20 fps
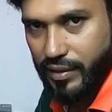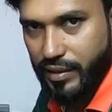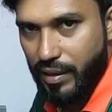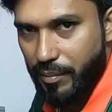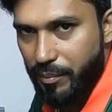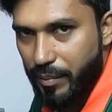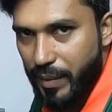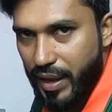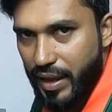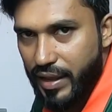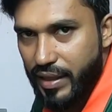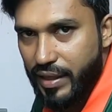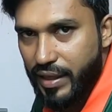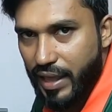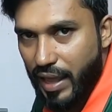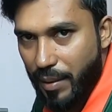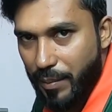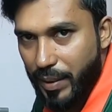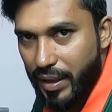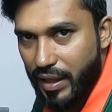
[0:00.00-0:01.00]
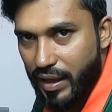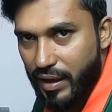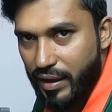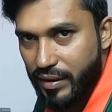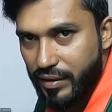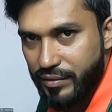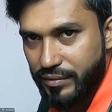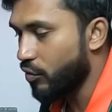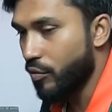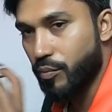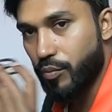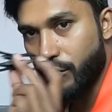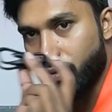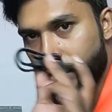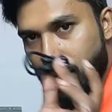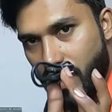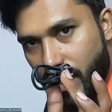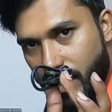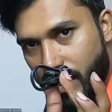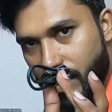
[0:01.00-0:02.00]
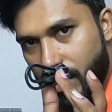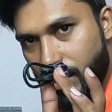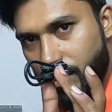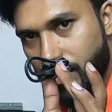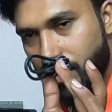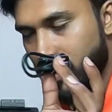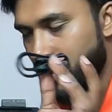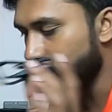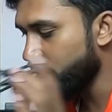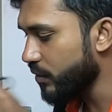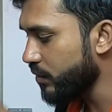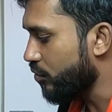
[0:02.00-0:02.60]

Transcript: দ্য মেইন ক্যামেরা গোপ্রো ডাটা কেবল